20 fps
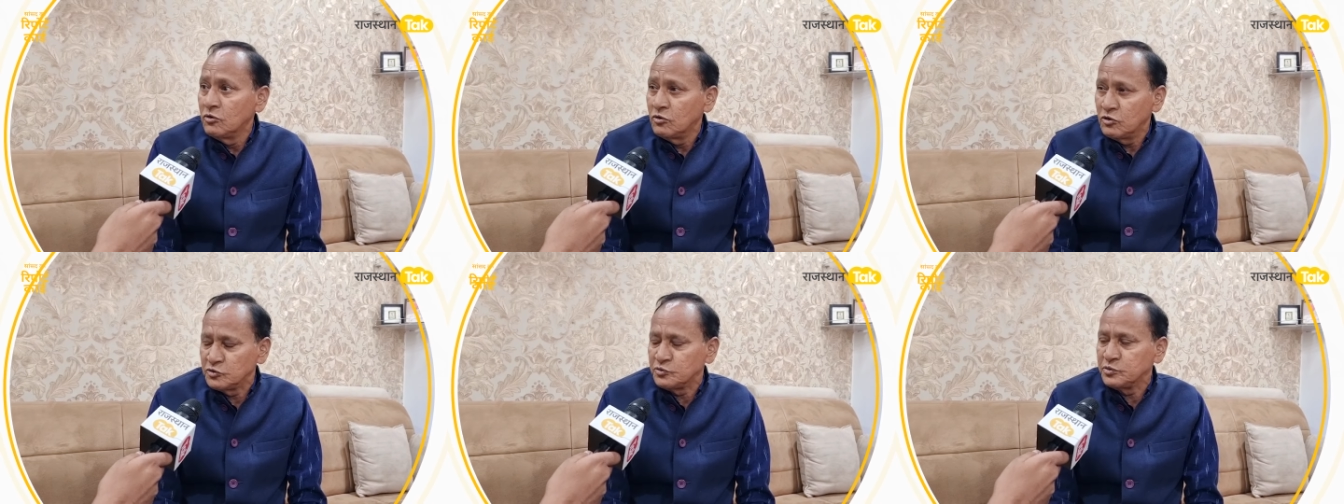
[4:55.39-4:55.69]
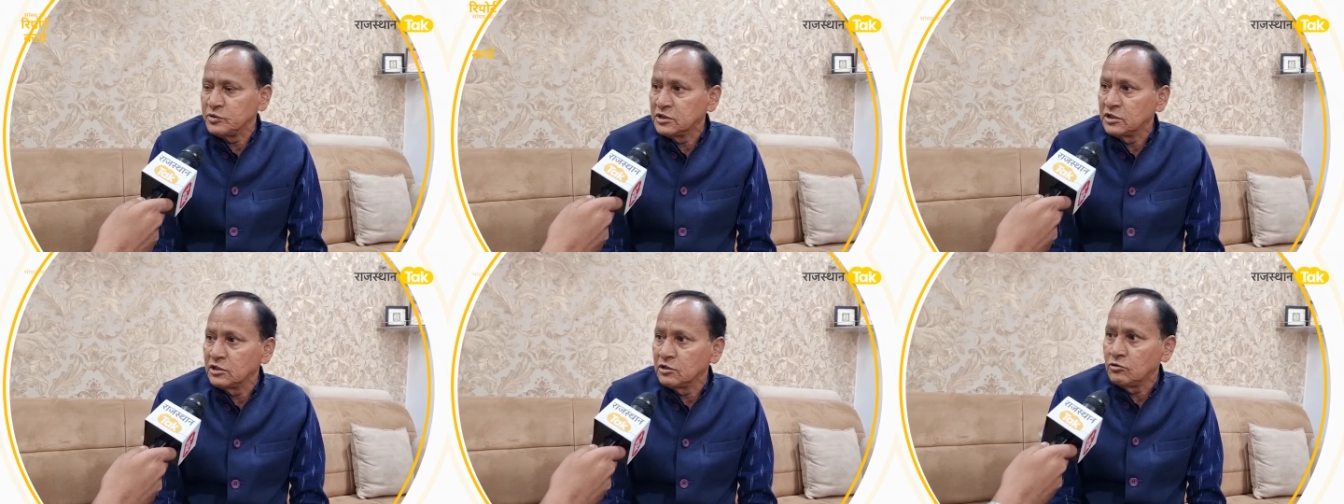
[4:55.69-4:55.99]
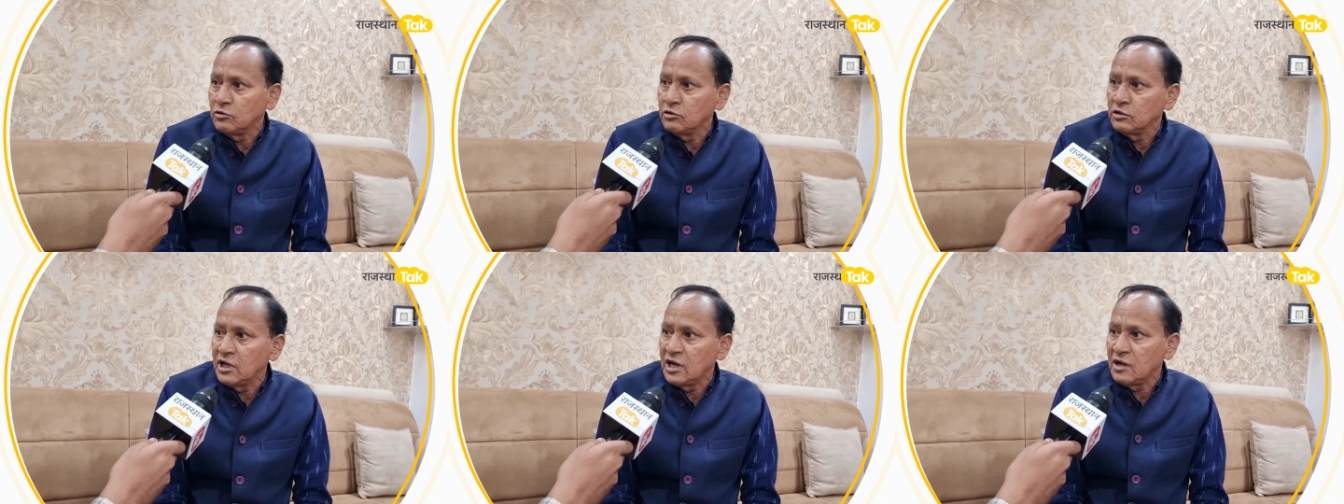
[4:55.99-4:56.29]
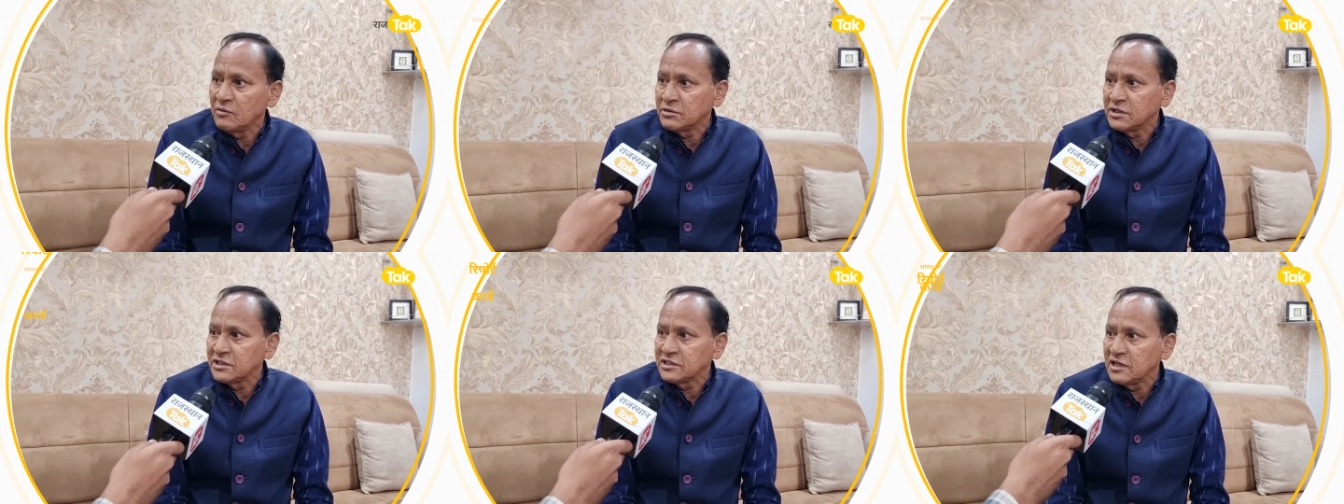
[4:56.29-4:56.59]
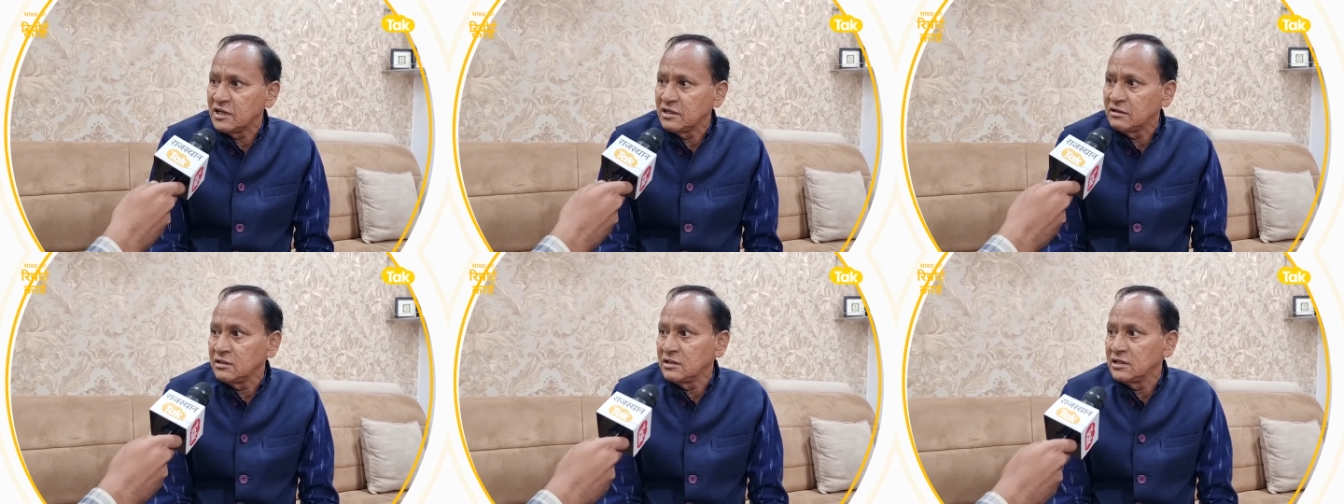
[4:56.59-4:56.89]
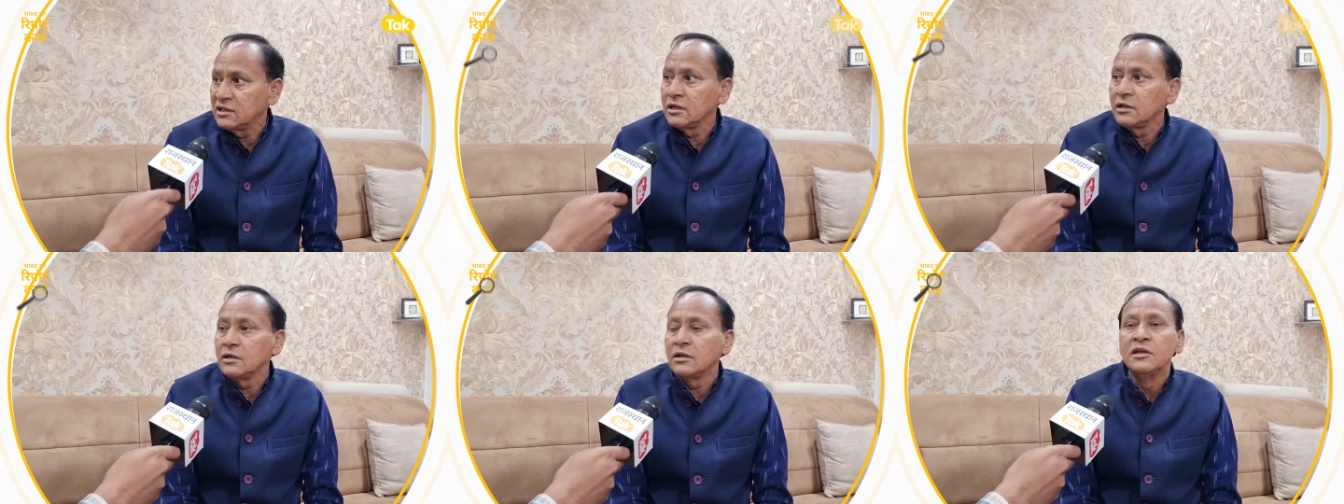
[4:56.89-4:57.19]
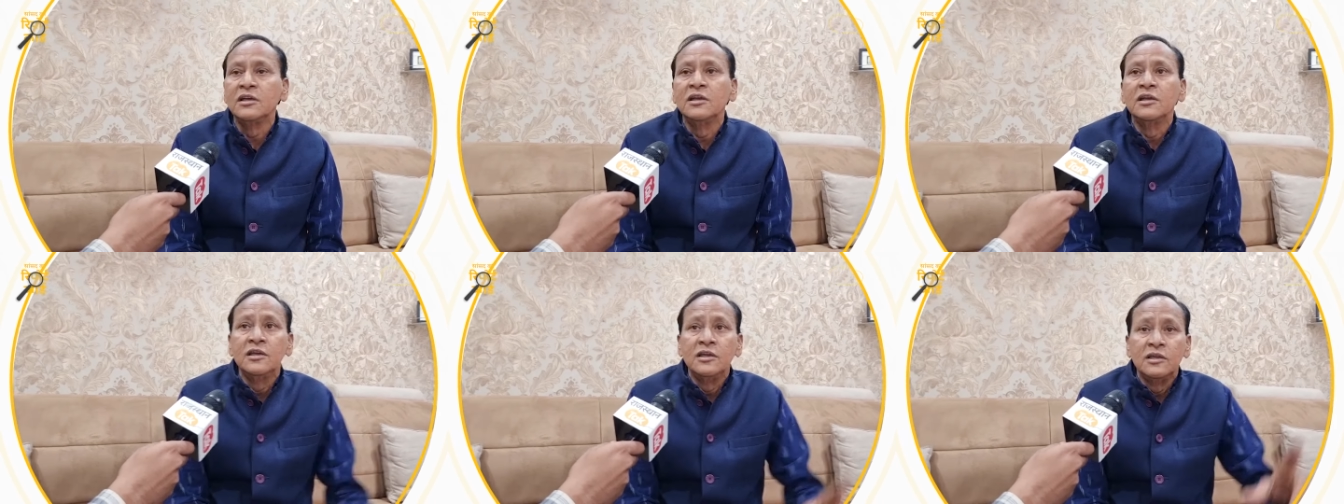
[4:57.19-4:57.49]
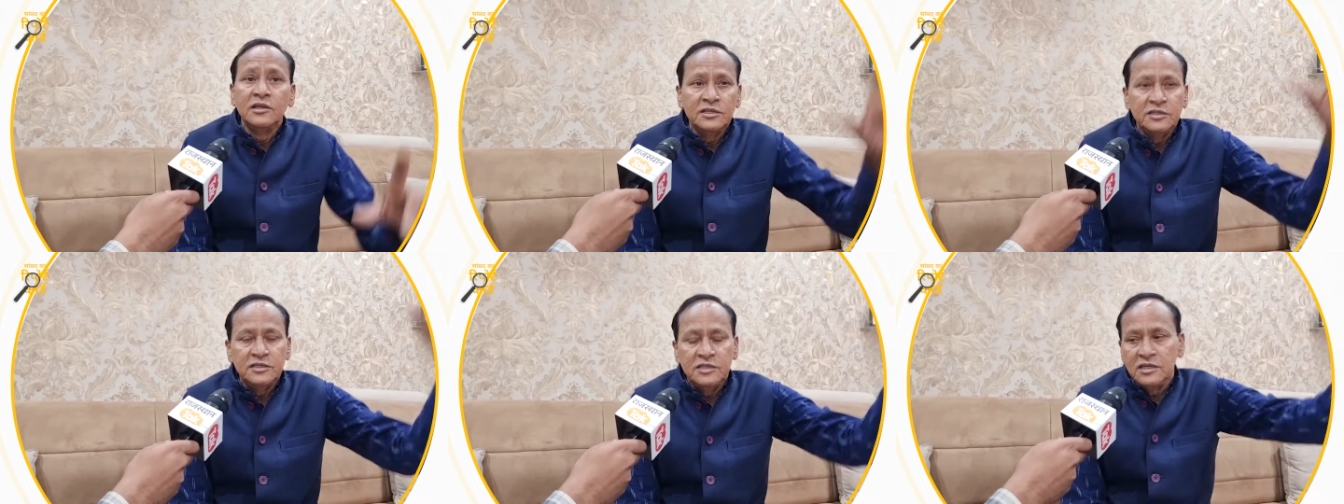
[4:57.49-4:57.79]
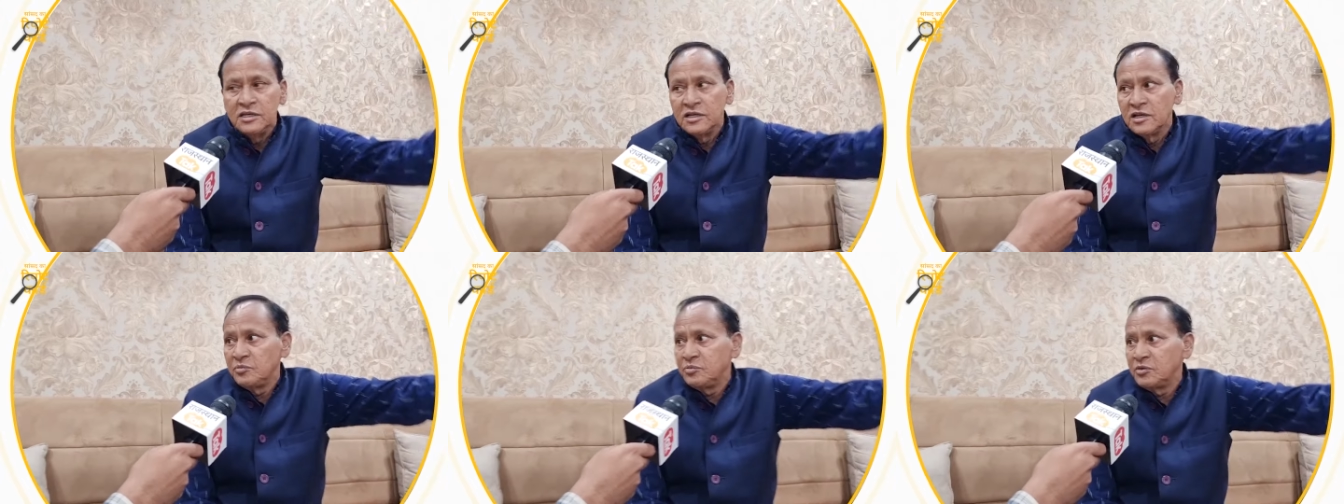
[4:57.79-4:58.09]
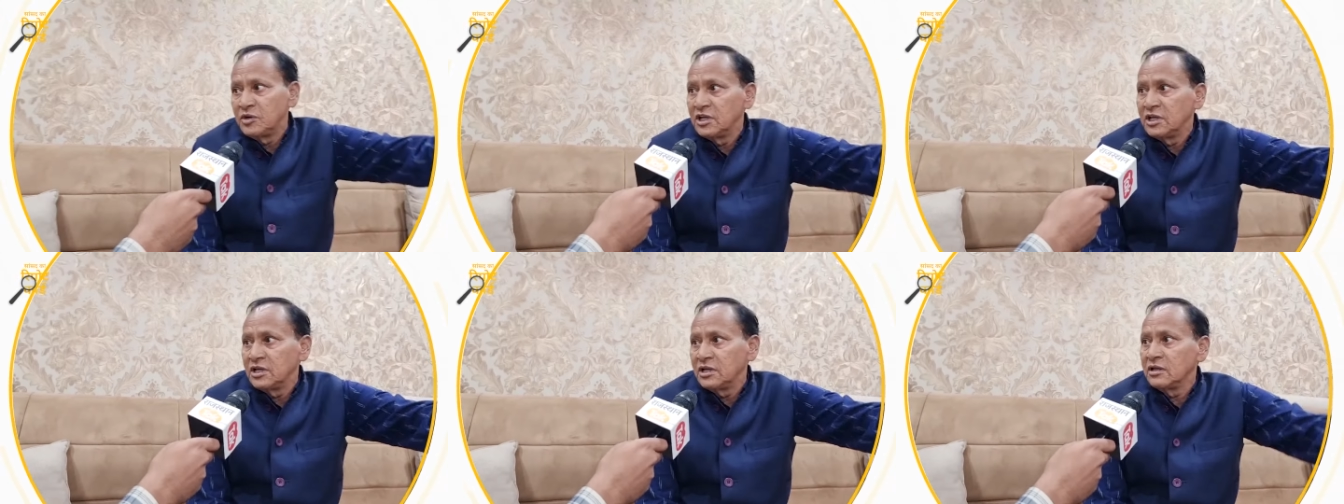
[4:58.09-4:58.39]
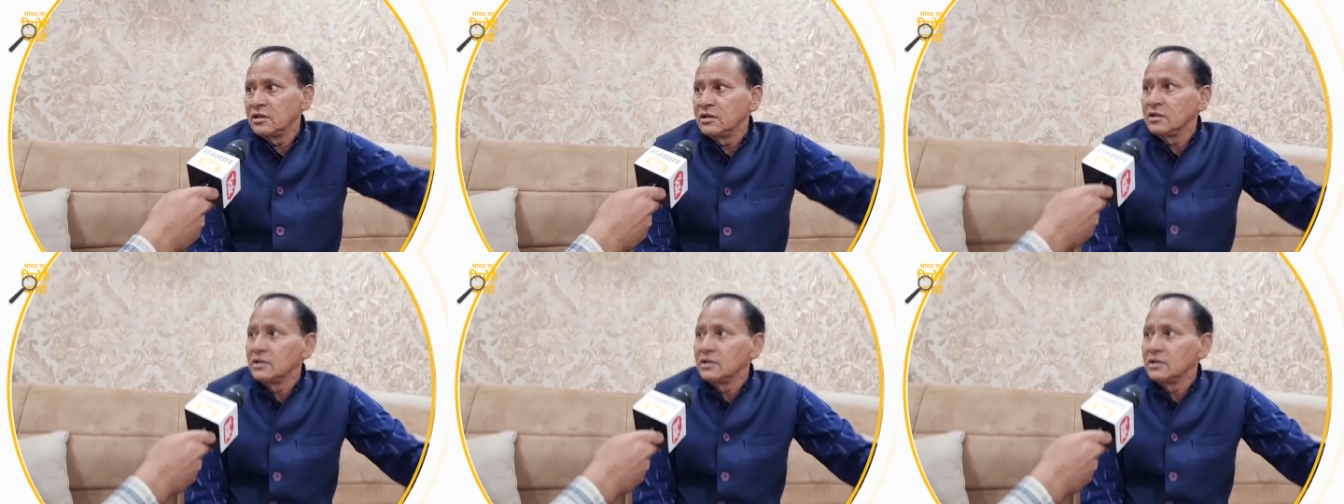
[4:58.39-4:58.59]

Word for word: हॉस्पिटल खोला आपके सामने है ये अपने